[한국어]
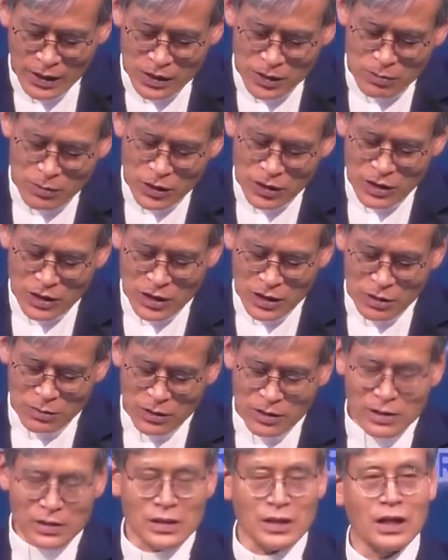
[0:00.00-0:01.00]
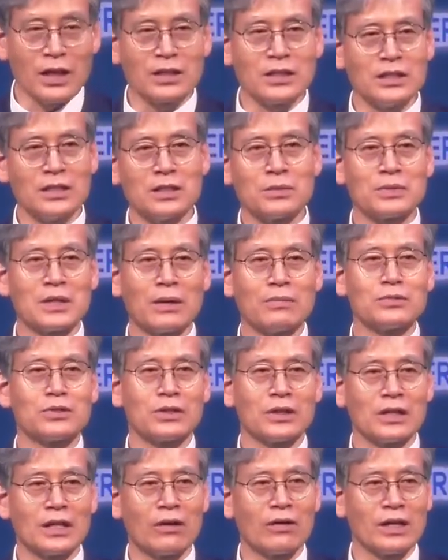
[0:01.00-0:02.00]
신명기 21장
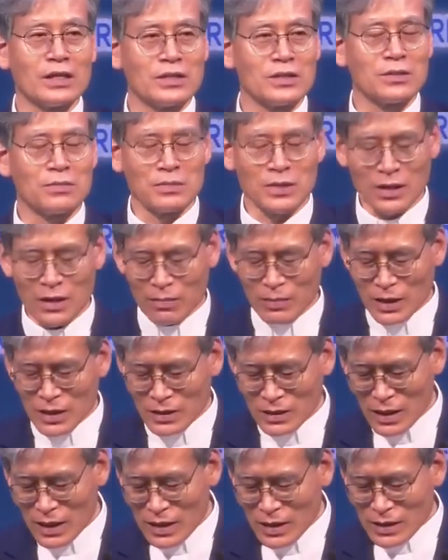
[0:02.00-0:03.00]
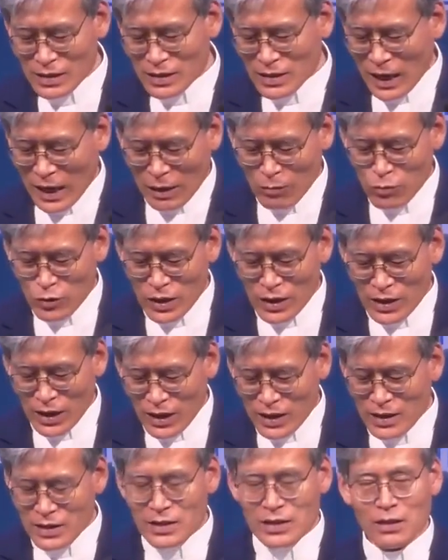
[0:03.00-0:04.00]
23절에 나와 있습니다만은 나무에
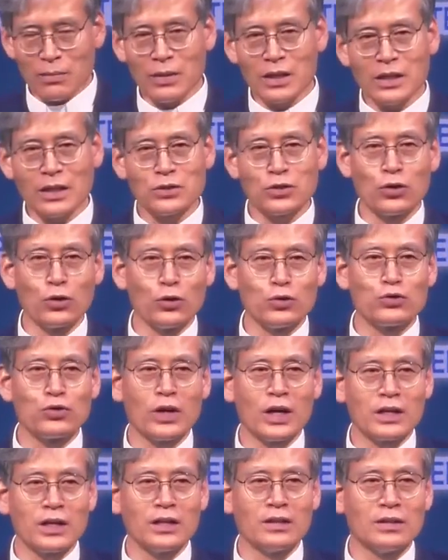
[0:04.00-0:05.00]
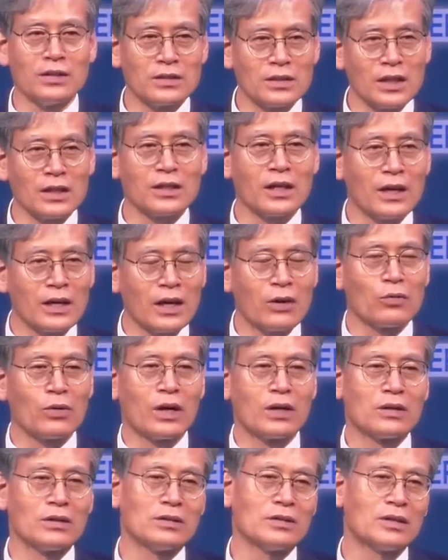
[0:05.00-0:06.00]
달린 자마다 저주 아래 있는 자다라고
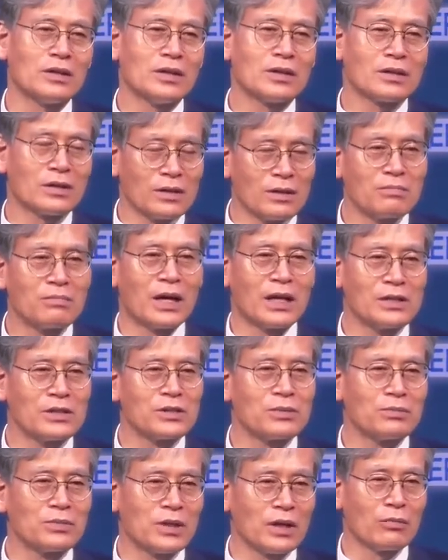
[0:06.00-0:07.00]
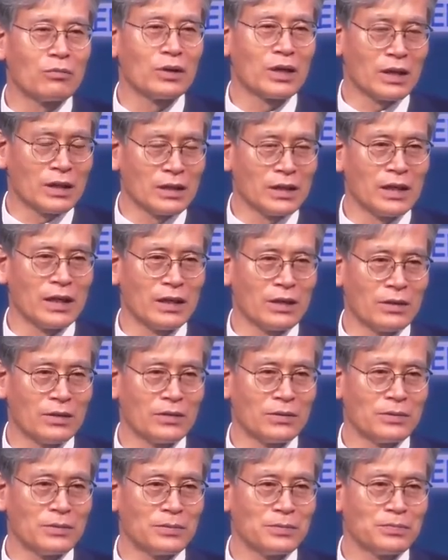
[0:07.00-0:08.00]
하는 그런 말씀 때문에 그래요.
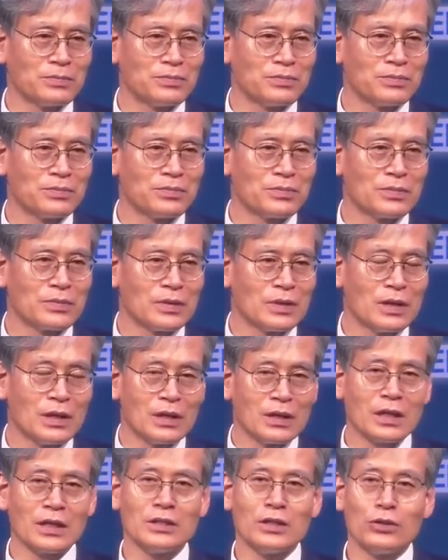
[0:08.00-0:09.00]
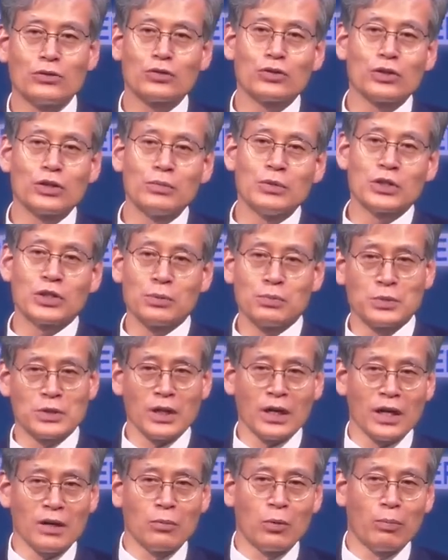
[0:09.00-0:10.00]
그러니까 예수님이
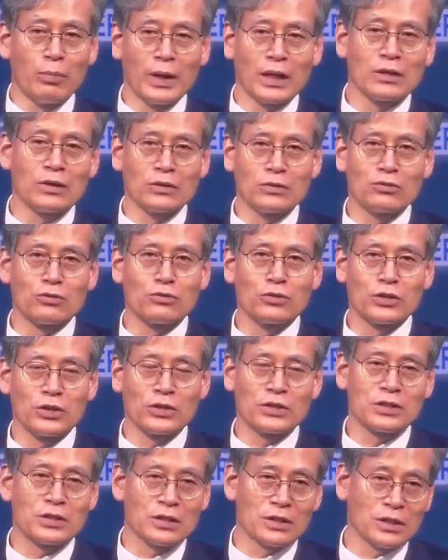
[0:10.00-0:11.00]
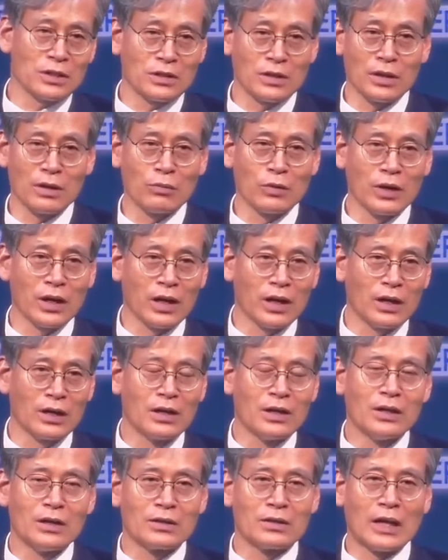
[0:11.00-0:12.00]
십자가에 못 박혀 죽으셨기 때문에
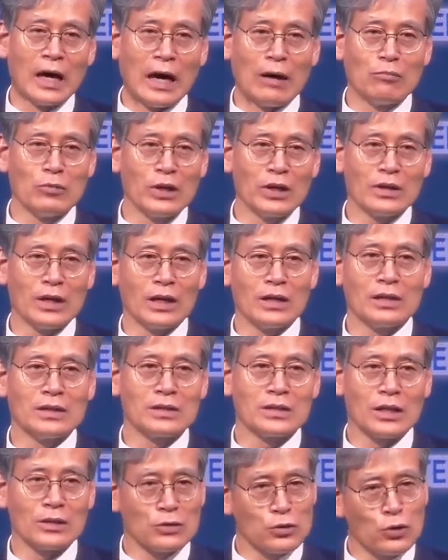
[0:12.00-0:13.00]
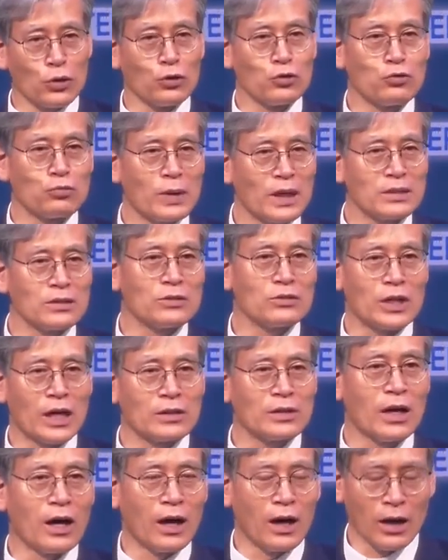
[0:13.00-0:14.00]
나무에 달린 자는 저주받은
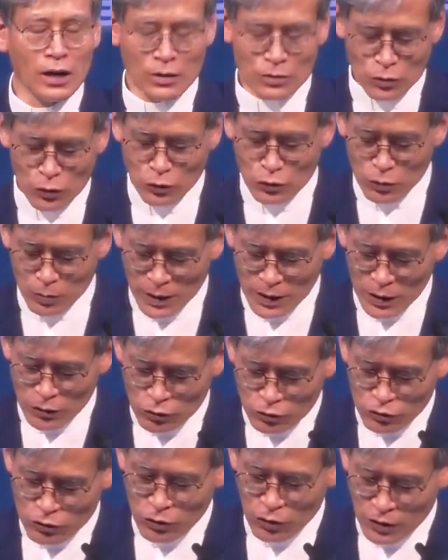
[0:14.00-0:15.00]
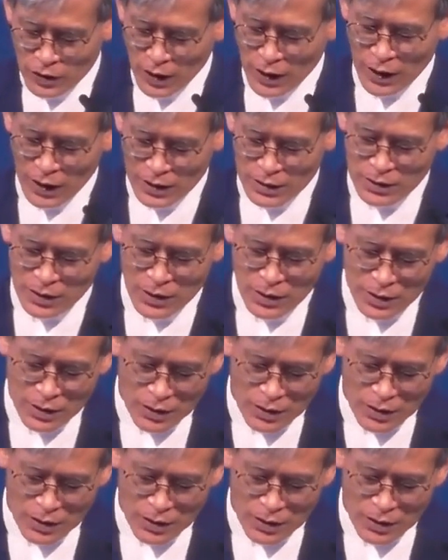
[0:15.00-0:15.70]
자다, 저주받아 죽은 거다라는